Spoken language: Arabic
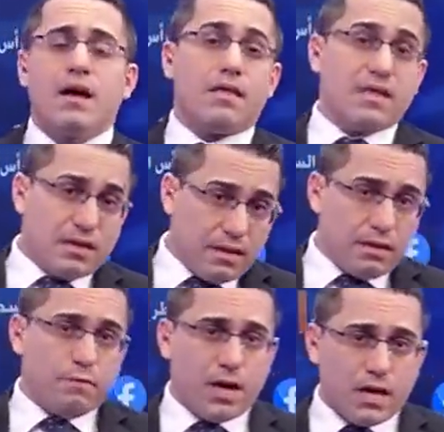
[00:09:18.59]
قضية
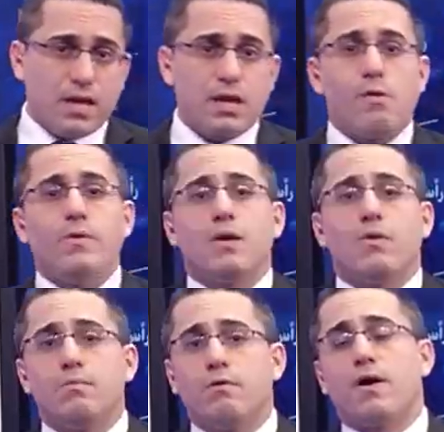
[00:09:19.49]
الاتفاقية النووية
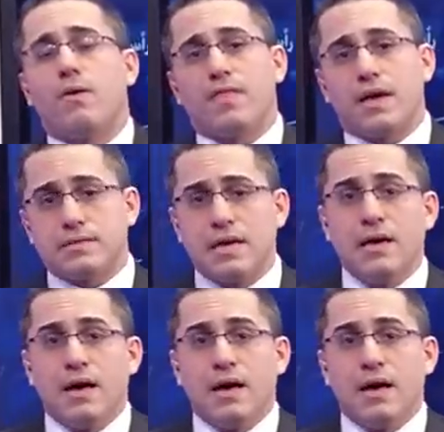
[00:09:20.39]
والمفاوضات